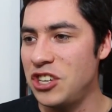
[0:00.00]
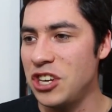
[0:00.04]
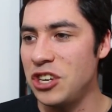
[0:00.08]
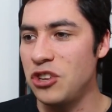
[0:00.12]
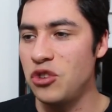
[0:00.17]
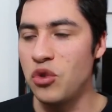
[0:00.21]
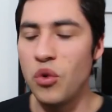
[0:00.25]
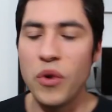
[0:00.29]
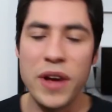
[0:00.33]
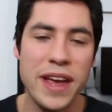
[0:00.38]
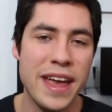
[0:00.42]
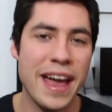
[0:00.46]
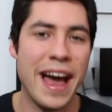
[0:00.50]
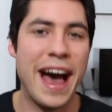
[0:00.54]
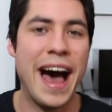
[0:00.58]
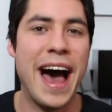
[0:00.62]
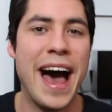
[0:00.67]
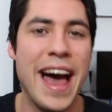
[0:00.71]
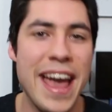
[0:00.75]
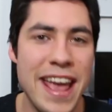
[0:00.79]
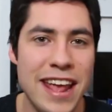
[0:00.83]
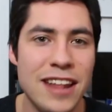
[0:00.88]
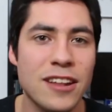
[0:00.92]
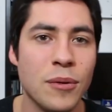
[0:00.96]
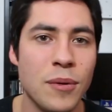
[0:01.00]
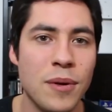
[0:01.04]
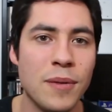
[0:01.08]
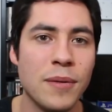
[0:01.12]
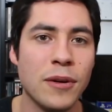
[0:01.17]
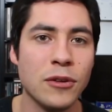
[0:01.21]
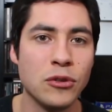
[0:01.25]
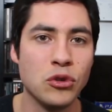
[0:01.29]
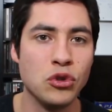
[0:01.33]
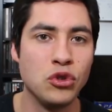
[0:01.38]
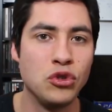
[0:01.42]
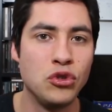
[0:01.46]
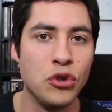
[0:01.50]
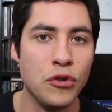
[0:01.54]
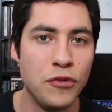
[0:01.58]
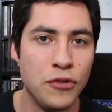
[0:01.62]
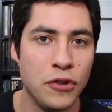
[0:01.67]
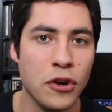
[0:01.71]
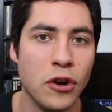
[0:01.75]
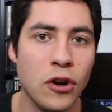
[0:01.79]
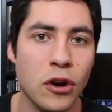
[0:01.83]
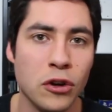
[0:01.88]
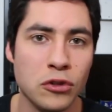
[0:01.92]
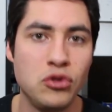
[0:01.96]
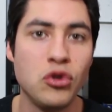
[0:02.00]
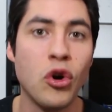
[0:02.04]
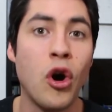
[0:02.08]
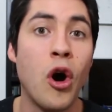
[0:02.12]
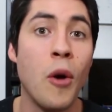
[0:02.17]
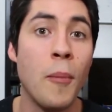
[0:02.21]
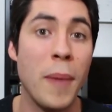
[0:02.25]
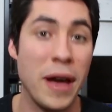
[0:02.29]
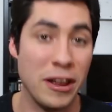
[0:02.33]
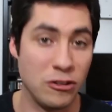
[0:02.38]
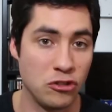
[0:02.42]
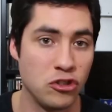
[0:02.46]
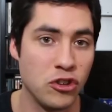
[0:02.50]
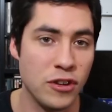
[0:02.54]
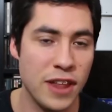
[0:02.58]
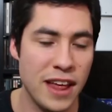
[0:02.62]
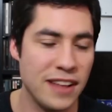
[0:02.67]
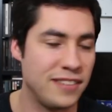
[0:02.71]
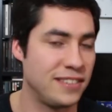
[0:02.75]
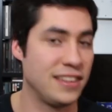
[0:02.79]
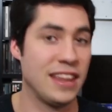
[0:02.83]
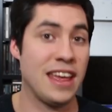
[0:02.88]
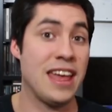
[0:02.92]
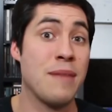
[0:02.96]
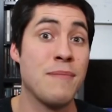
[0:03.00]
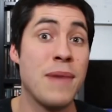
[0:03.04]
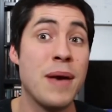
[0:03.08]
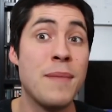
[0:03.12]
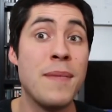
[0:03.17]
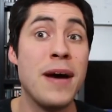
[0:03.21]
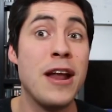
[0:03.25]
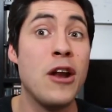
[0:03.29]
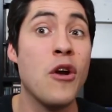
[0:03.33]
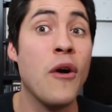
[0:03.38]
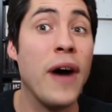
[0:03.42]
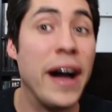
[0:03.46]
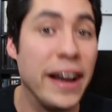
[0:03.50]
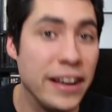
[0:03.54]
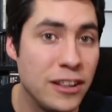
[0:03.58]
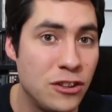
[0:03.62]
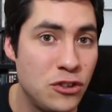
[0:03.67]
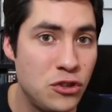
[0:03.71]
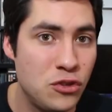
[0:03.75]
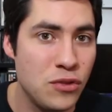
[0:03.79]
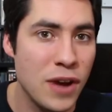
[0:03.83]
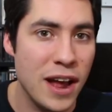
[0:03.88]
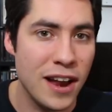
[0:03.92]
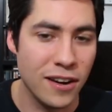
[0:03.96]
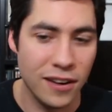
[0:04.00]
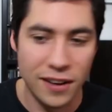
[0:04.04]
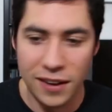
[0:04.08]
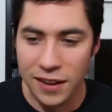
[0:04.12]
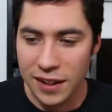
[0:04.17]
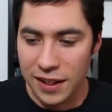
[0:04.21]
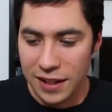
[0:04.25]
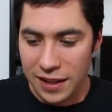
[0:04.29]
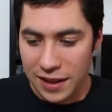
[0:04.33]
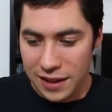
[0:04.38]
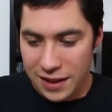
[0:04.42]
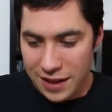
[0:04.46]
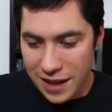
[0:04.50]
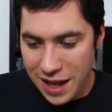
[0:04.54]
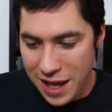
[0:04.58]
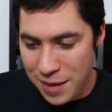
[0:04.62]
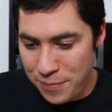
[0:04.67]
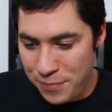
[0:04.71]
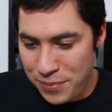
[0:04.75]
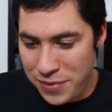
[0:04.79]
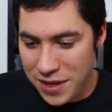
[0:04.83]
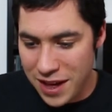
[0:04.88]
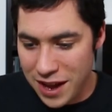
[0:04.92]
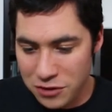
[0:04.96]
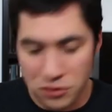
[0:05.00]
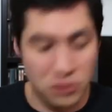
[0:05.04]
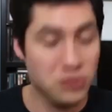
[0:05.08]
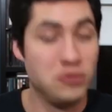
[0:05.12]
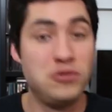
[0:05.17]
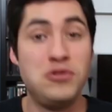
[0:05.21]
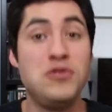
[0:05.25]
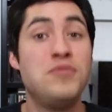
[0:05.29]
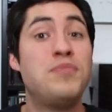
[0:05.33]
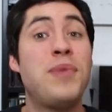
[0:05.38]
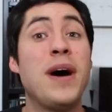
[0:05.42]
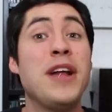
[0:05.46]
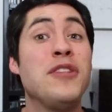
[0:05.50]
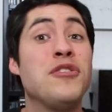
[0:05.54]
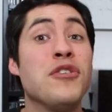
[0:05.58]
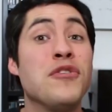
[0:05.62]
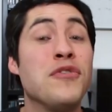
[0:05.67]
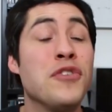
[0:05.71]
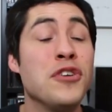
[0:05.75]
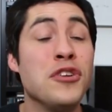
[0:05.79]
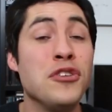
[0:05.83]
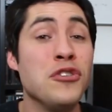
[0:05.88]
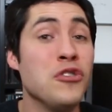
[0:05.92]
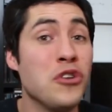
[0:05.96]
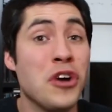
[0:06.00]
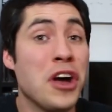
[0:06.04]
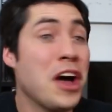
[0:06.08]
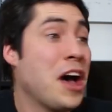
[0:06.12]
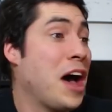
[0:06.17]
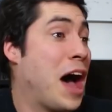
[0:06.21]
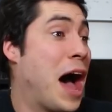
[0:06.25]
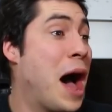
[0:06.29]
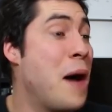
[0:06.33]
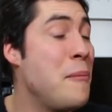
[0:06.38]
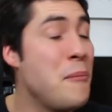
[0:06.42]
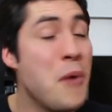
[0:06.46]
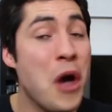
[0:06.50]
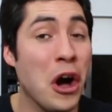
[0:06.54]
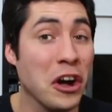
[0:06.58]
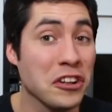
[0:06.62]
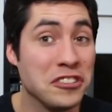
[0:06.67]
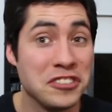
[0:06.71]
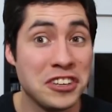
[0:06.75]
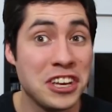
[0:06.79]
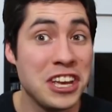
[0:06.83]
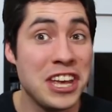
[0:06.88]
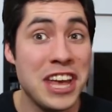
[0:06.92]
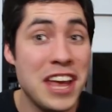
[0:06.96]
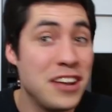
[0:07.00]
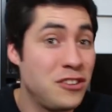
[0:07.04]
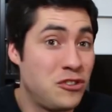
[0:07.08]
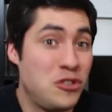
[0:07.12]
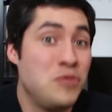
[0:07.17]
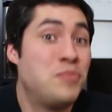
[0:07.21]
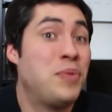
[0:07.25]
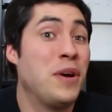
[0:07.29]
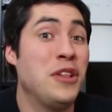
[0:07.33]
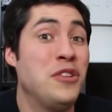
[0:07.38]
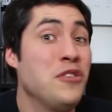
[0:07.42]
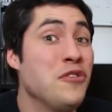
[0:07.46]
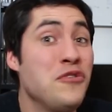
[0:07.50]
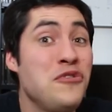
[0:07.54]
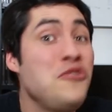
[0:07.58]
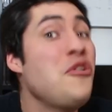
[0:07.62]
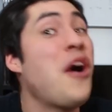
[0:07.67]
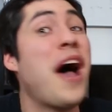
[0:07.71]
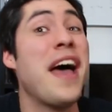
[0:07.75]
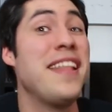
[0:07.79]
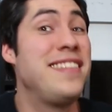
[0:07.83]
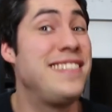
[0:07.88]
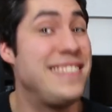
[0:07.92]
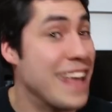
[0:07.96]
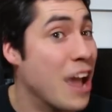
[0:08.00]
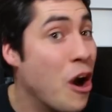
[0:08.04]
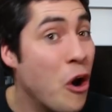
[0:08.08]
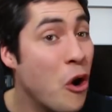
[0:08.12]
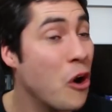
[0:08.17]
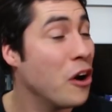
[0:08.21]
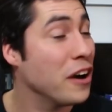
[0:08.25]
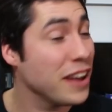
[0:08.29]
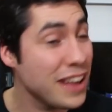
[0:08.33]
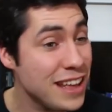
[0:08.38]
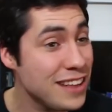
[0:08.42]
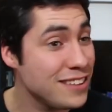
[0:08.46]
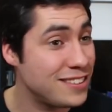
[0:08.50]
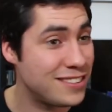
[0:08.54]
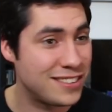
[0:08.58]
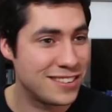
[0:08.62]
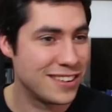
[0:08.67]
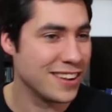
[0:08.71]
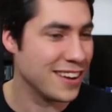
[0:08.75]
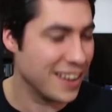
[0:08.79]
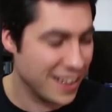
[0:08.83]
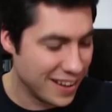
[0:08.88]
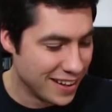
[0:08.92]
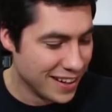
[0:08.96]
j'ai joué à énormément de jeux violents durant ma jeunesse et même à l'heure actuelle, eh bien je ne suis pas devenu un meurtrier, je ne suis pas devenu un terroriste.